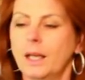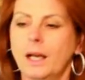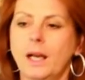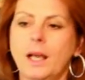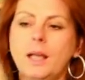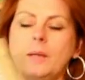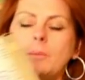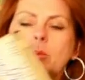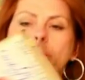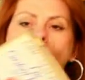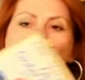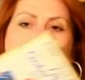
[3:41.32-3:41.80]

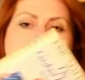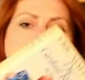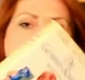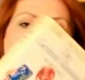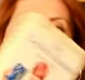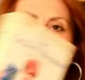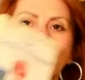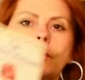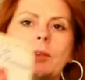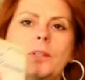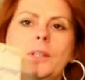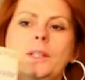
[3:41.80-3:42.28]
Ein Buch,
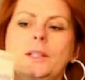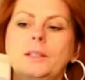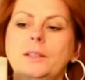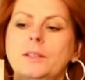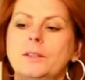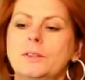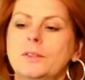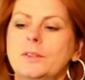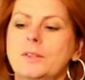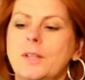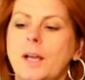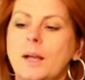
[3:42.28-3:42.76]
das
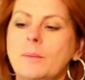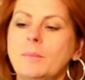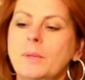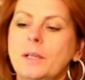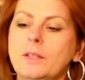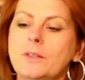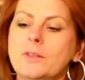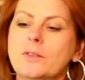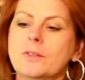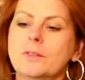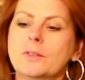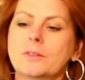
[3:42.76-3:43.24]
ich
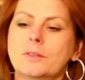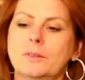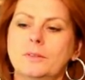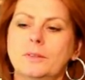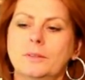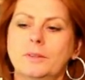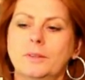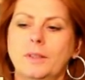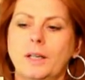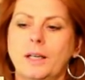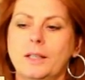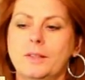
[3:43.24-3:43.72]
damals äh,
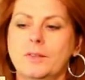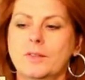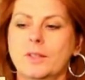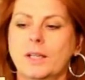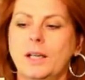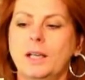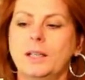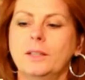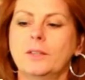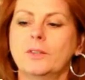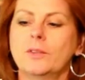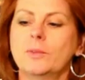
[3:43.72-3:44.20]
als
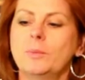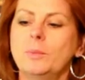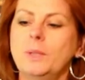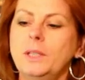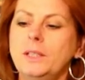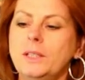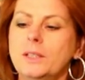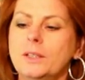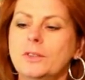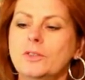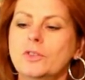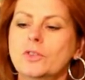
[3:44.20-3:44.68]
kleines
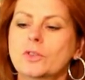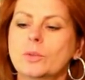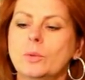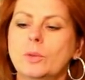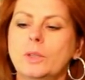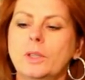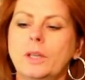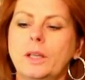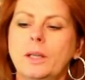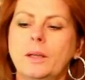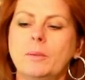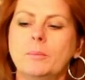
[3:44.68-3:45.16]
Mädchen
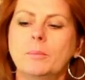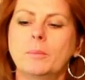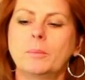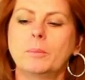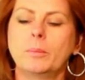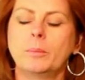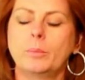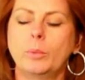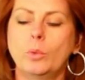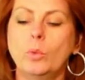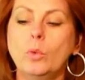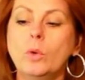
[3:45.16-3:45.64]
schon
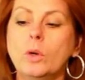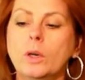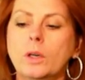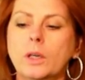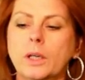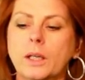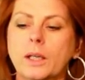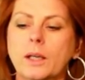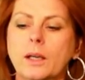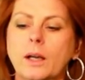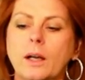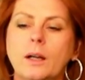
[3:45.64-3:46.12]
im
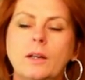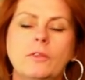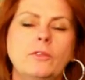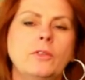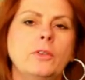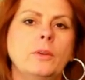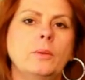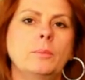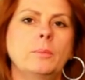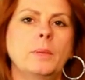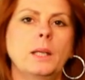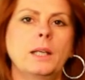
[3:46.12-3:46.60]
Buchregal
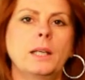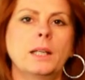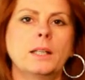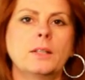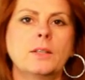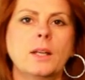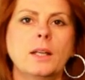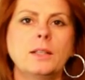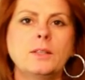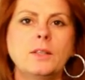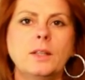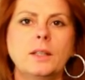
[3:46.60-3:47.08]
von meiner
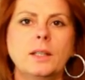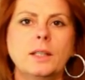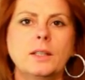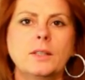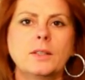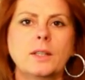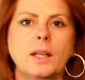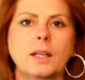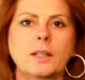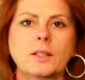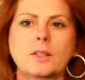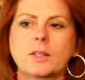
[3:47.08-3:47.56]
Tante
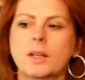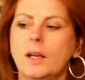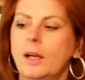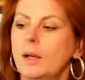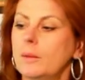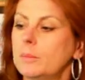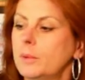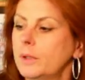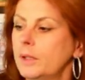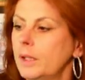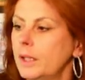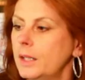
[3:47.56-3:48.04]
entdeckt
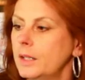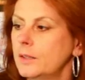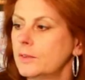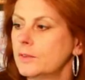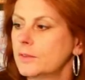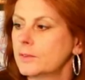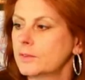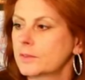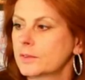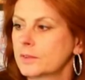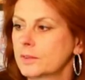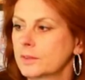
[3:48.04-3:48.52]
habe,
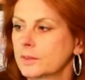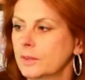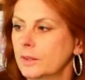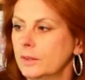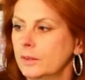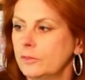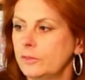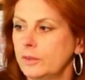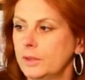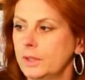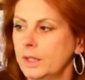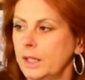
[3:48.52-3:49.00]
ist
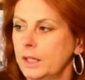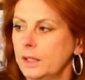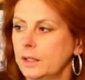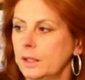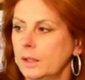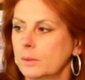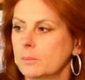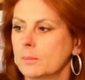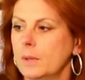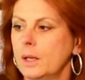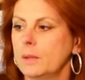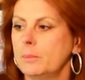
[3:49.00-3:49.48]
äh, von
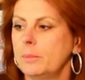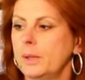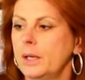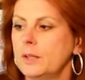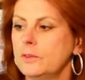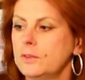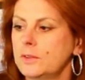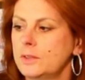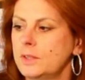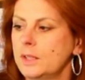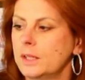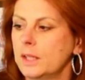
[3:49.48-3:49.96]
Erik
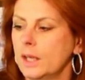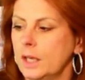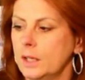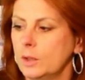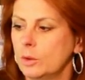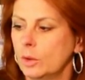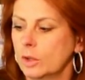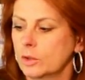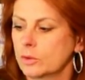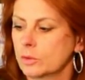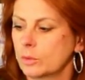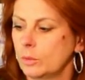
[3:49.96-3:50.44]
Malpass die
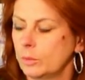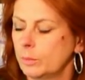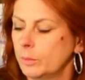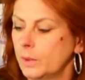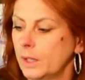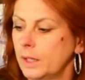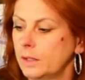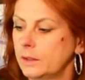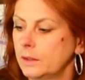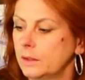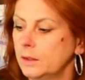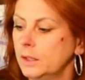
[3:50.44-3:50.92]

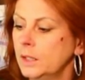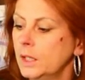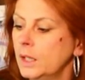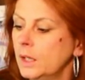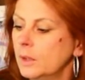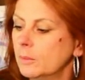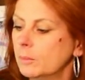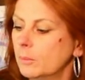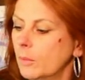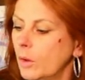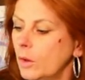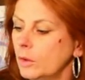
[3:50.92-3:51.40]
Gaylord-Romane.
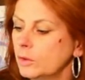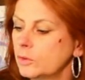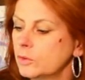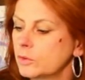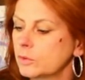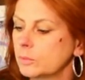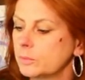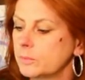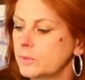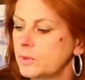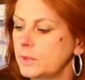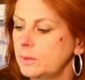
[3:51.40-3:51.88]

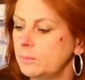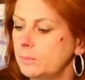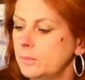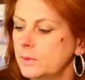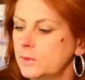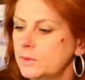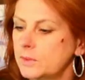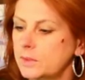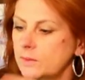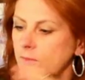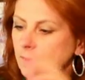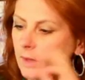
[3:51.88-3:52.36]
Morgens um sieben
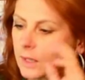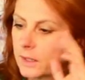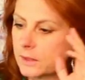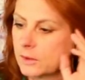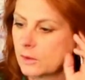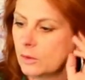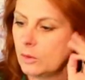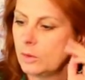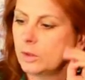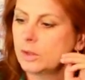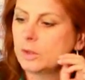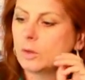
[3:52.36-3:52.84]
ist die
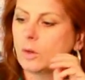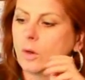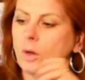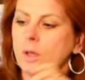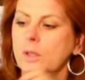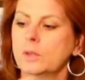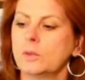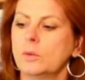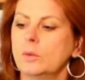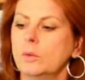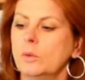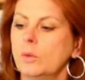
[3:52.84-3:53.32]
Welt noch in
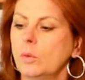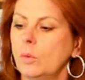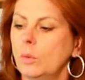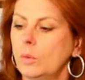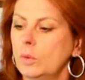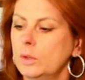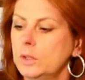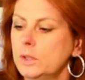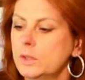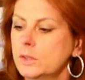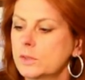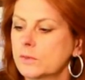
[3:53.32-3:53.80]
Ordnung
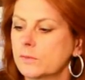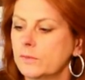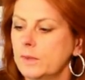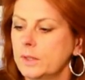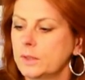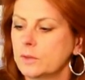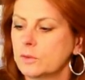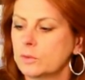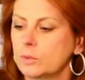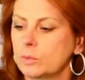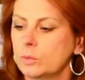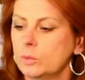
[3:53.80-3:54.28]
und
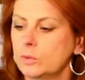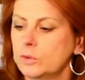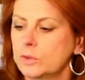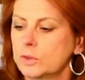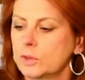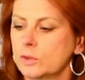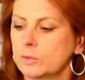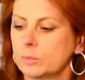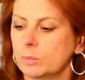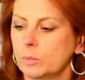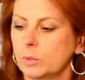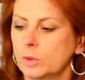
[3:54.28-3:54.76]
wenn süß
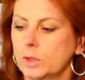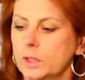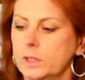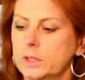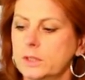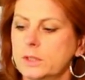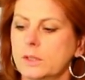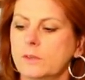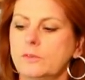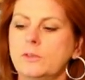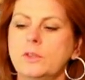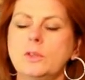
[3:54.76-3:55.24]
das
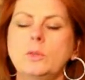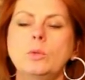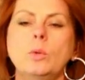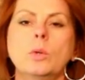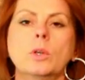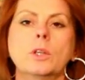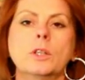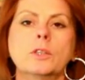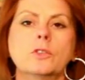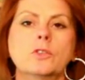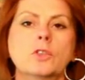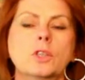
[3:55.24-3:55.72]
Mondlicht auf den
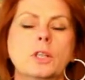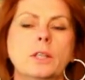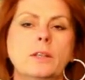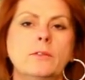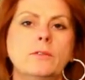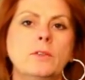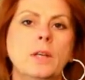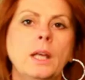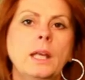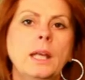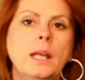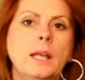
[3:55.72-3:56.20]
Hügeln
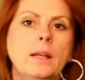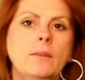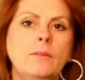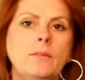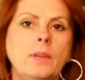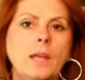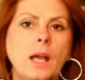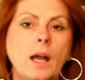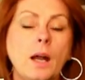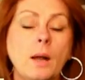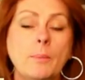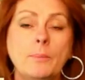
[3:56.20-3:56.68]
schläft.
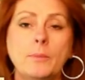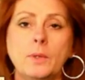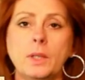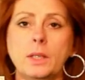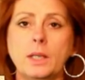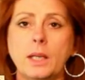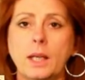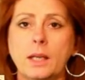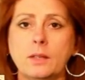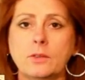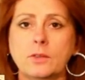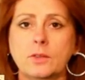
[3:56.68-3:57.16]
Wir haben
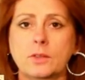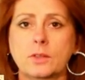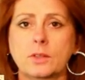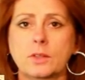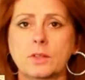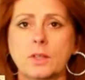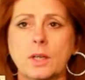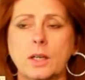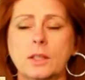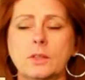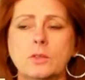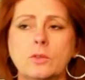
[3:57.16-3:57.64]
den
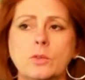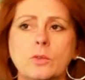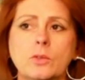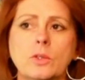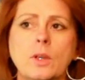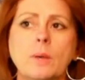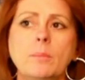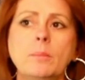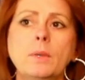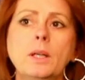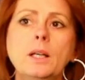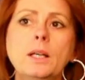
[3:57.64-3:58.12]
ersten Teil
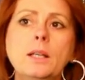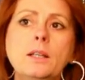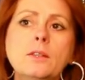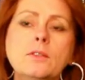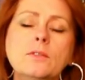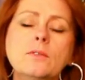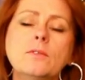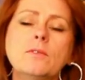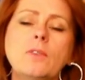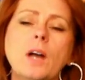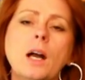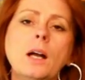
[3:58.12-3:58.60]

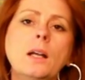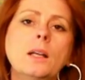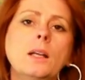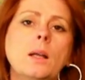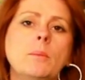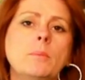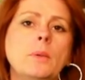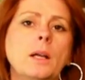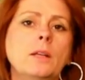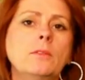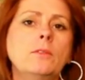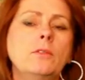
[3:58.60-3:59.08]
zusammengelesen, waren
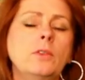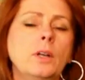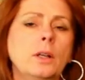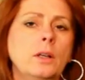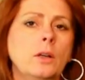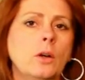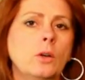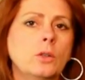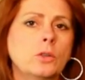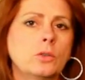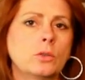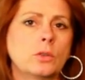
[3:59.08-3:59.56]
am
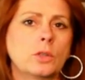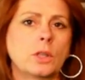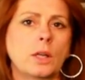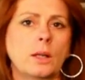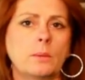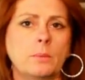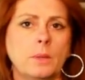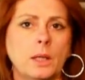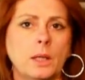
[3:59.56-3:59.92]
Anfang auch total